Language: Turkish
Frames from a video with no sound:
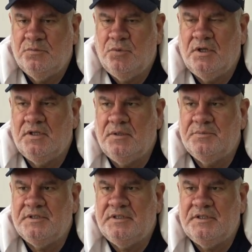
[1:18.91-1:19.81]
Bu
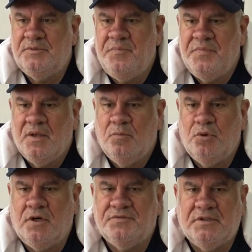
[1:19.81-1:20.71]
anlamda da
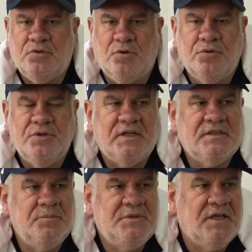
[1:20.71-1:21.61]
bu haftada
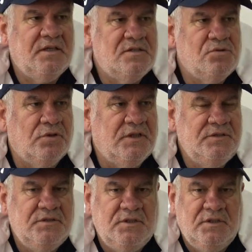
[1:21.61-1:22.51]
onlardan bir tanesi olan
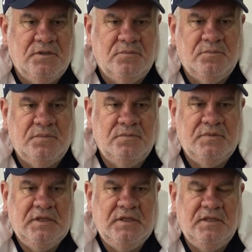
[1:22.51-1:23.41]

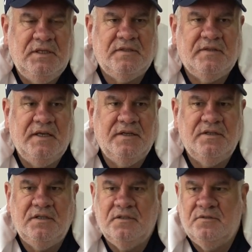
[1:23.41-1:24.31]
e, lig
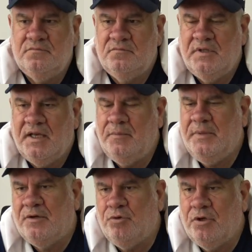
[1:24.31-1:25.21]
değeri hem
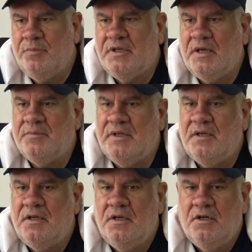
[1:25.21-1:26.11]
ekonomik hem
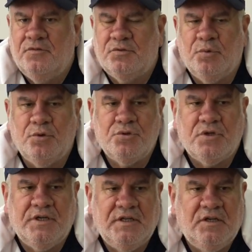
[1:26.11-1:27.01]
de futbolcu
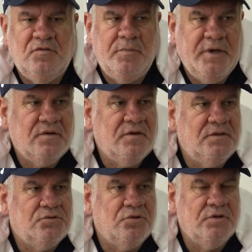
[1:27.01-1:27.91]
kariyeri ve
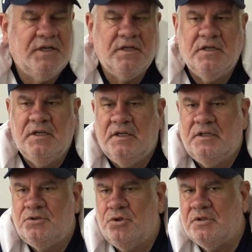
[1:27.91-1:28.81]
background'u olarak
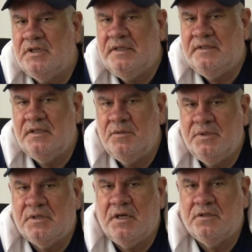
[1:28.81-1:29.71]
çok kaliteli
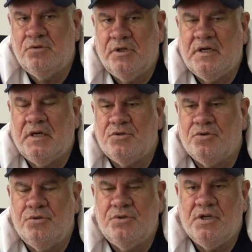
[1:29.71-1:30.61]
bir kadroya
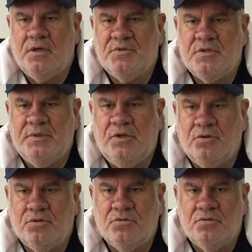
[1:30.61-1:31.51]
karşı oynayacağımızı
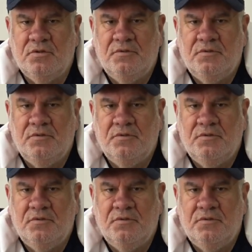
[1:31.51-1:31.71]
biliyoruz.